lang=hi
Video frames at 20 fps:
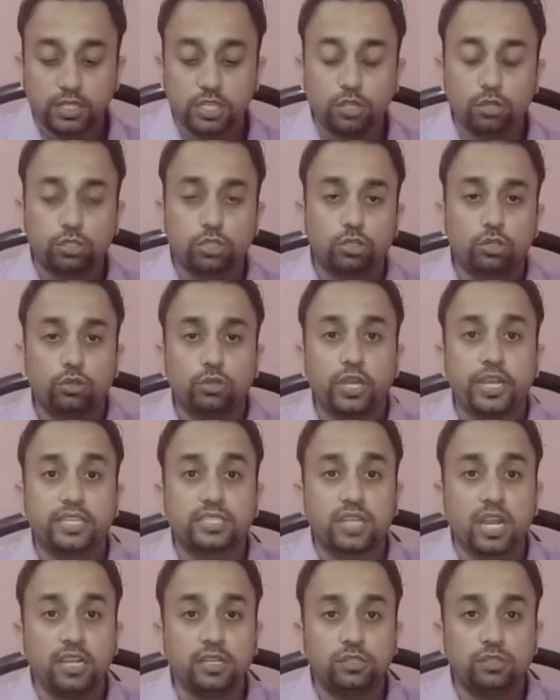जी दोस्तों दोस्तों
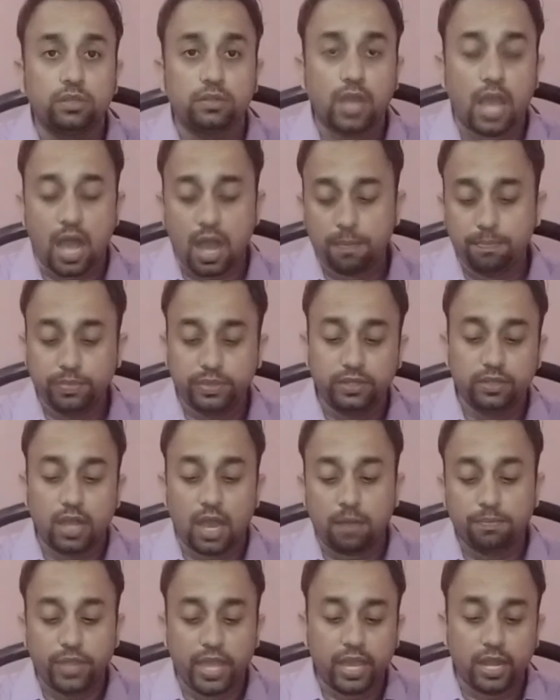स्क्रीन आप
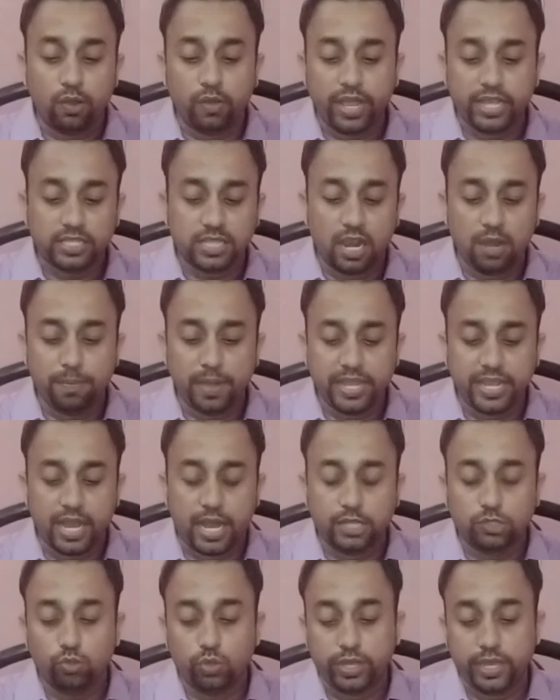आप देख रहे होंगे स्क्रीन पे ये
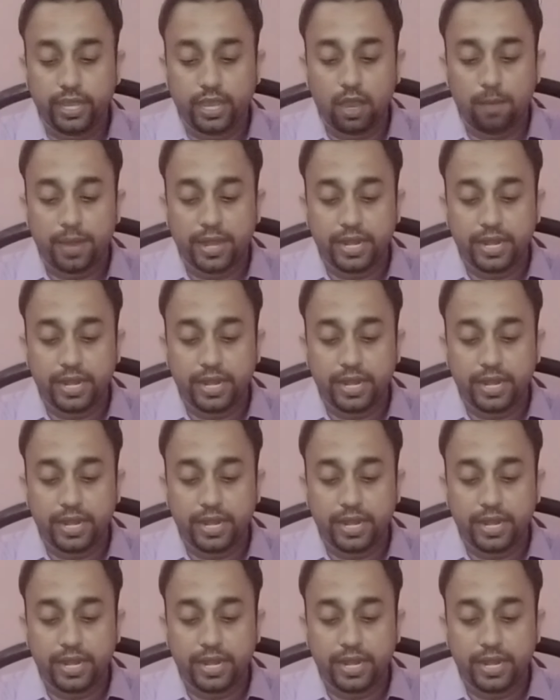आ चुकी है